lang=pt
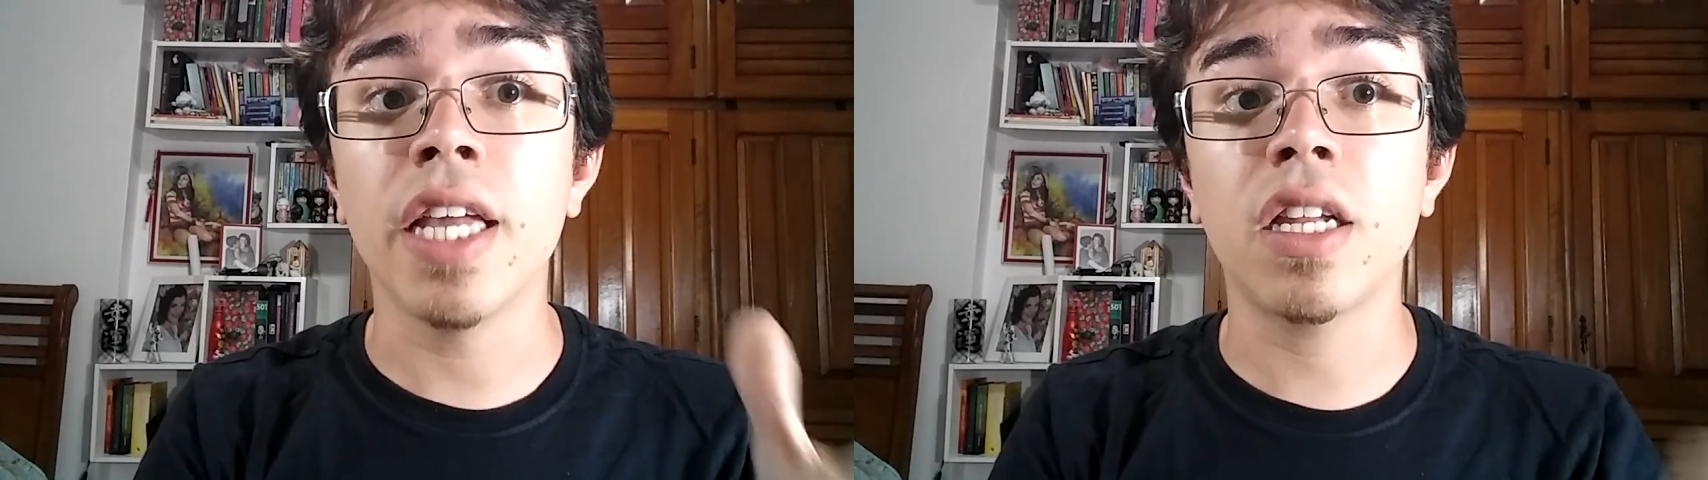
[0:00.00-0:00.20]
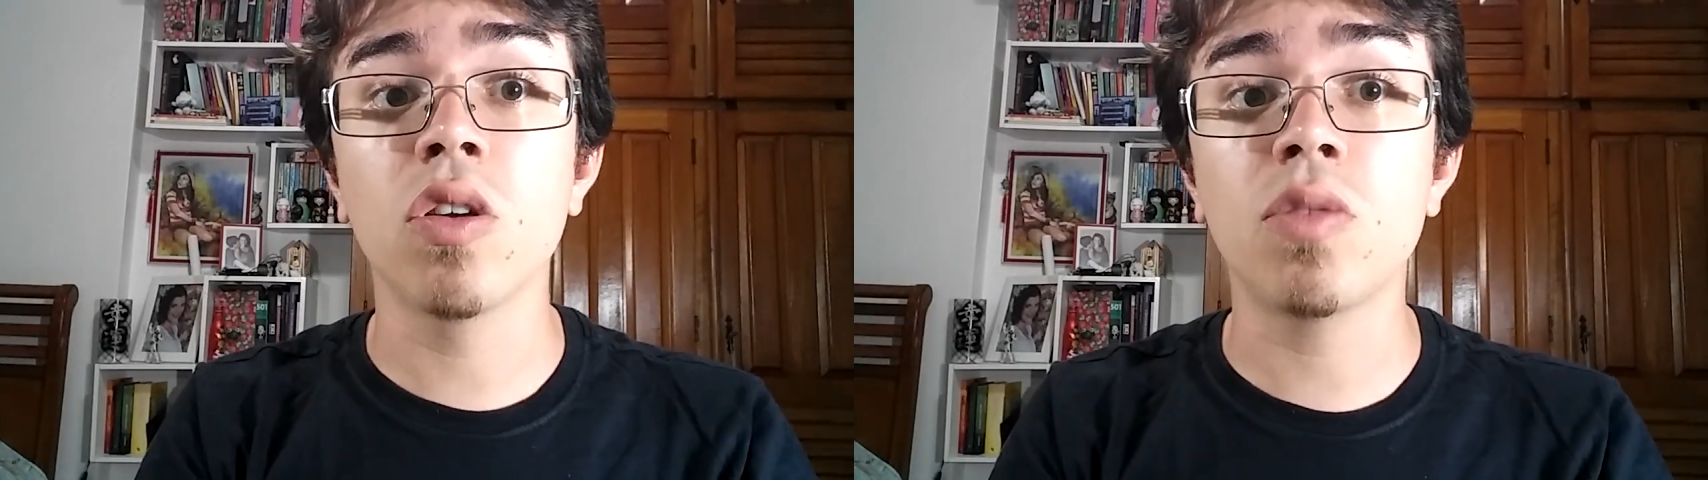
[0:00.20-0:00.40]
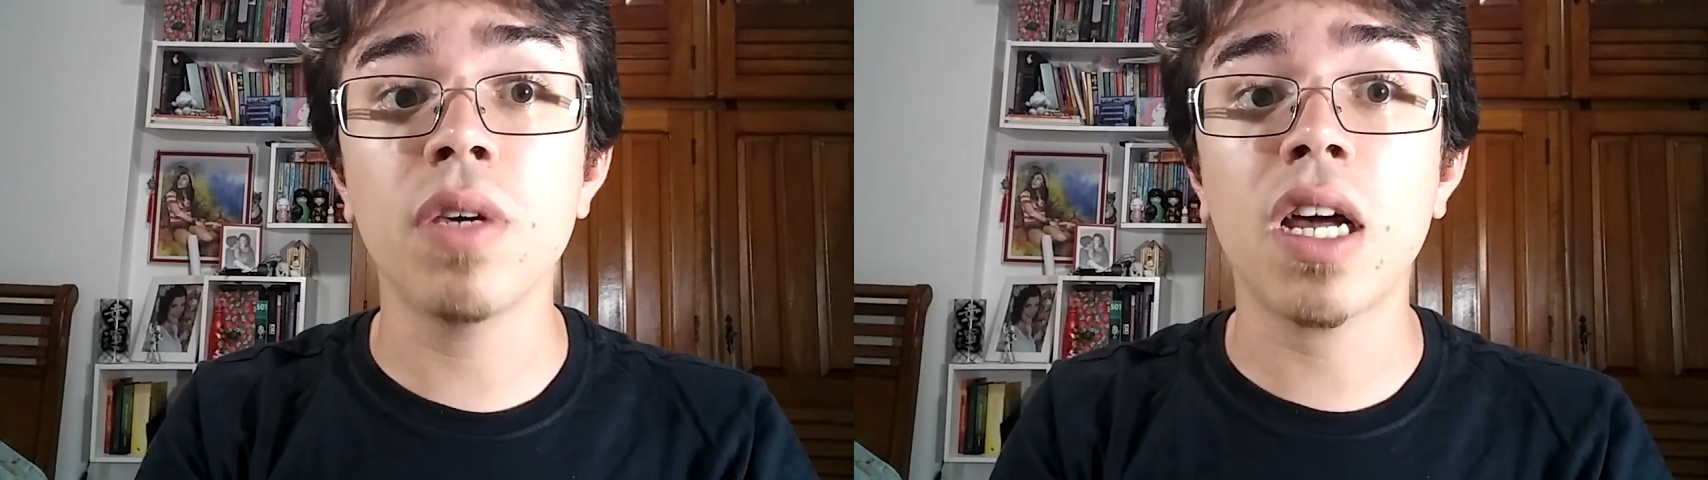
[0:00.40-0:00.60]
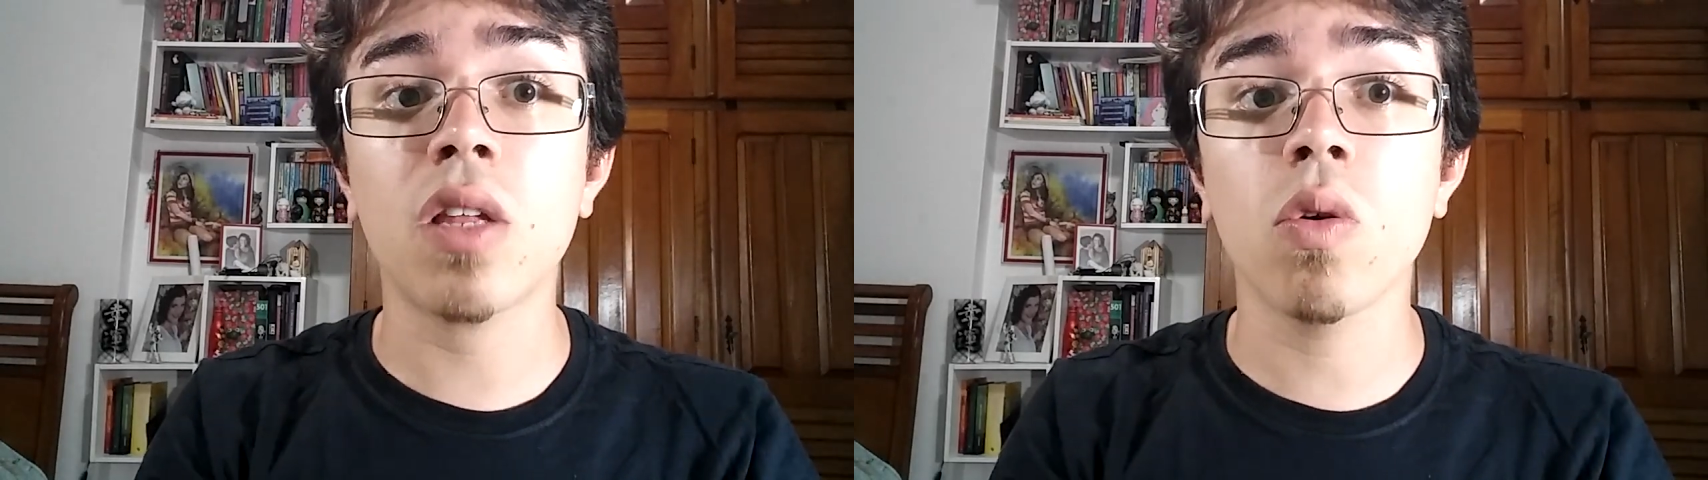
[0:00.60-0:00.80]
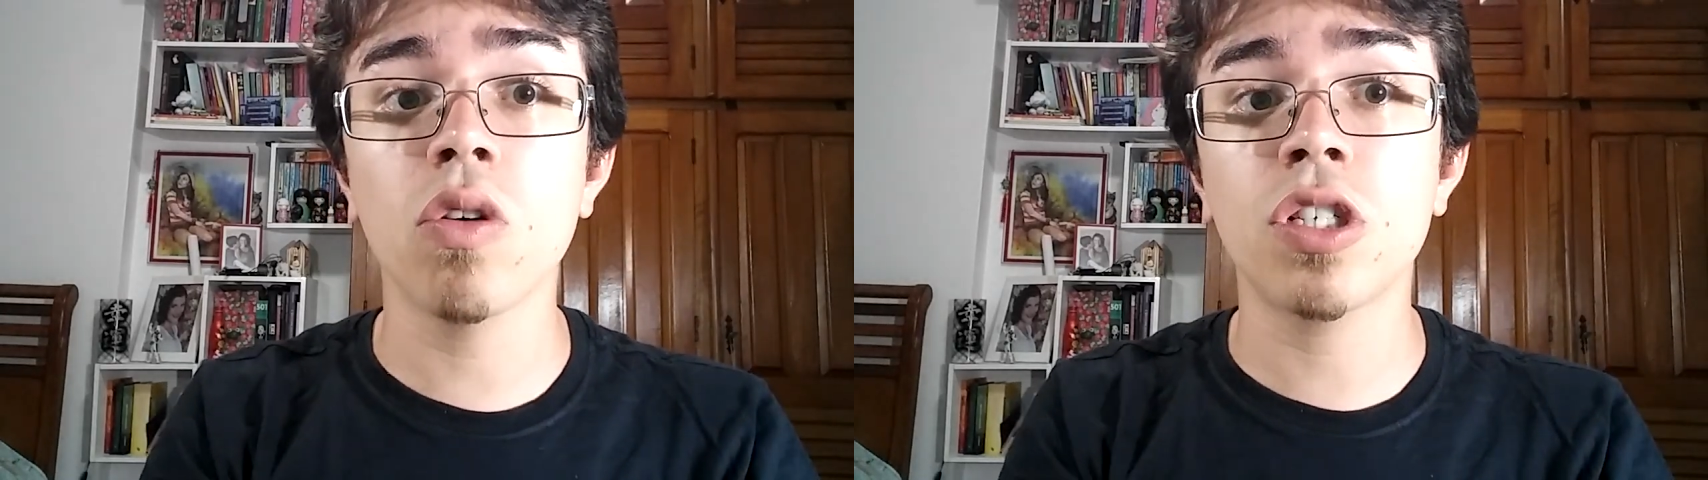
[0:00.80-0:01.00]
entre
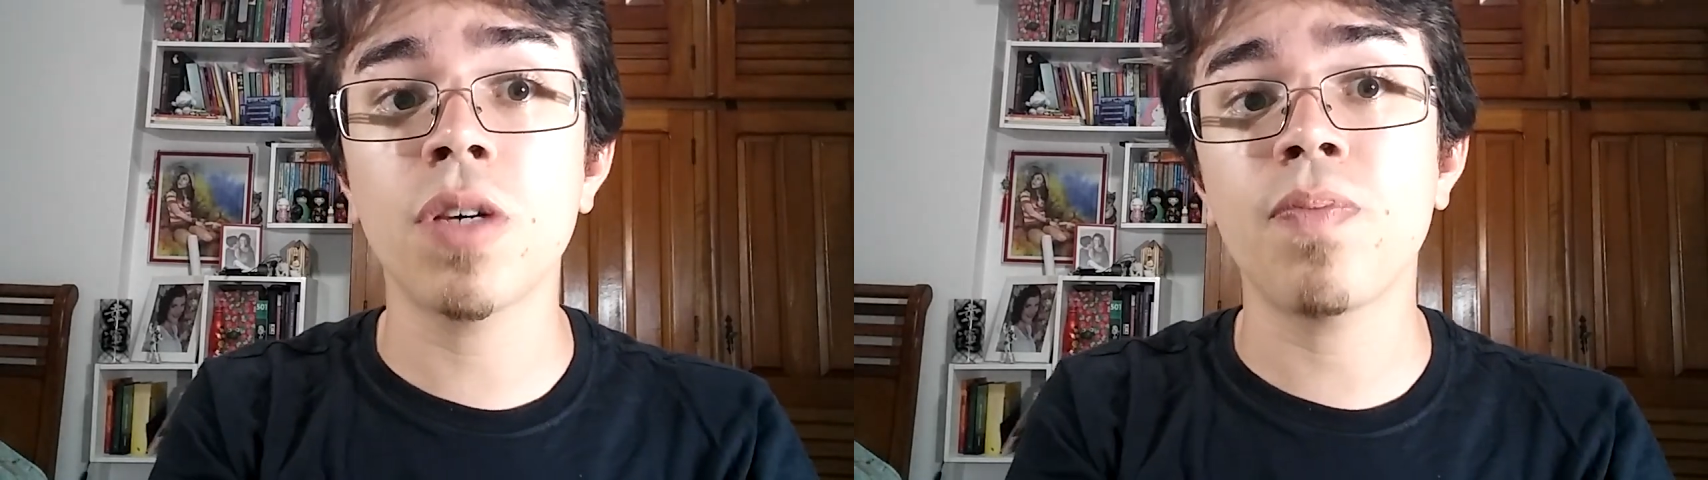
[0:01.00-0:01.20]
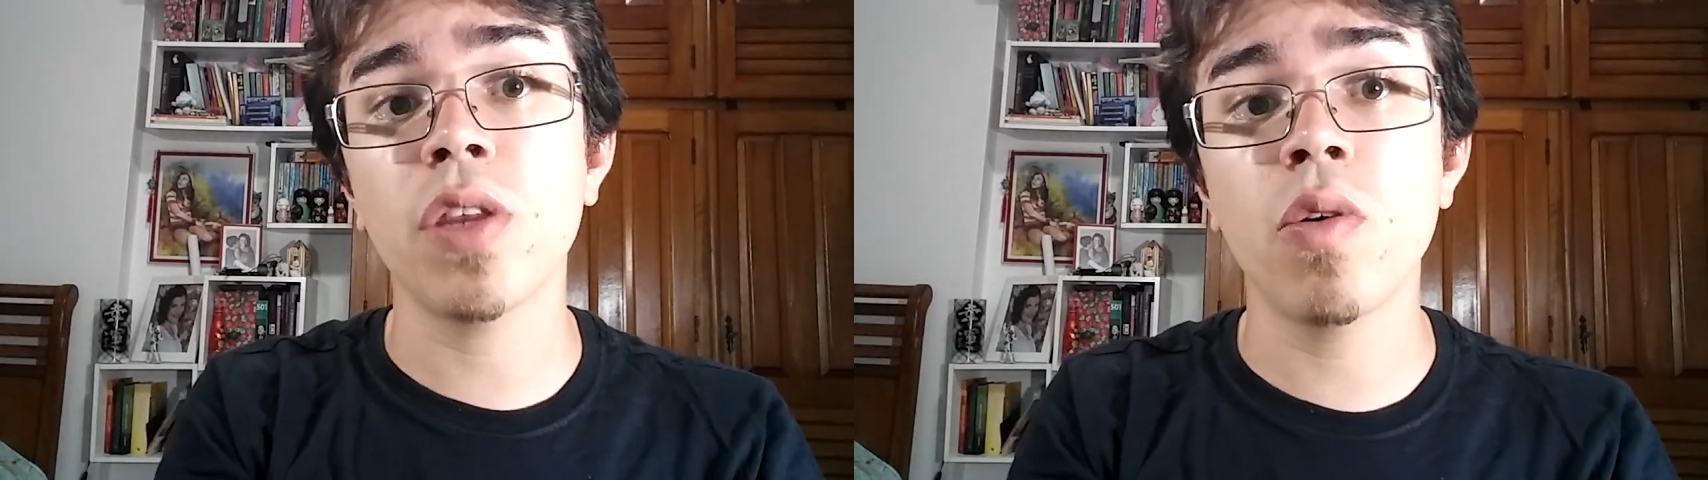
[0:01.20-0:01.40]
2014